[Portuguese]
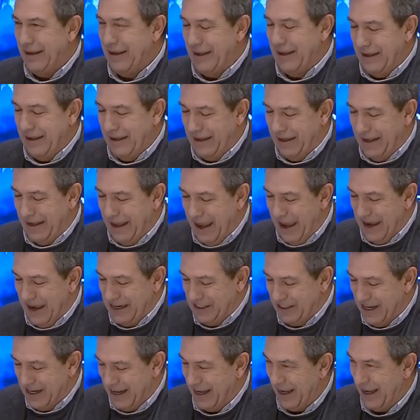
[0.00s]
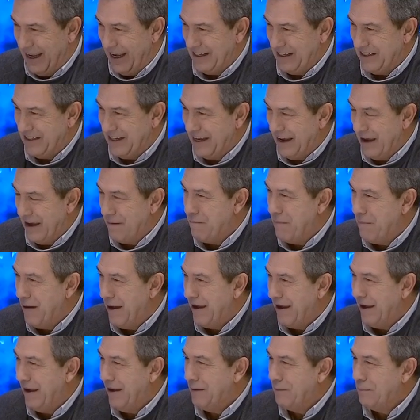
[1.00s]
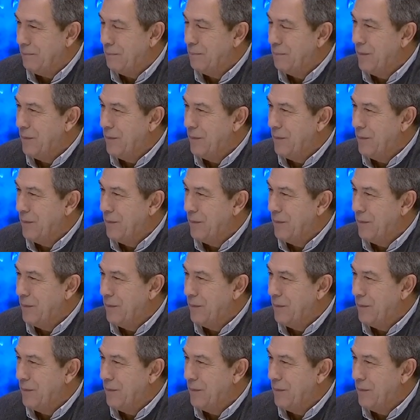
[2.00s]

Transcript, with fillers: uh, esta, esta campanha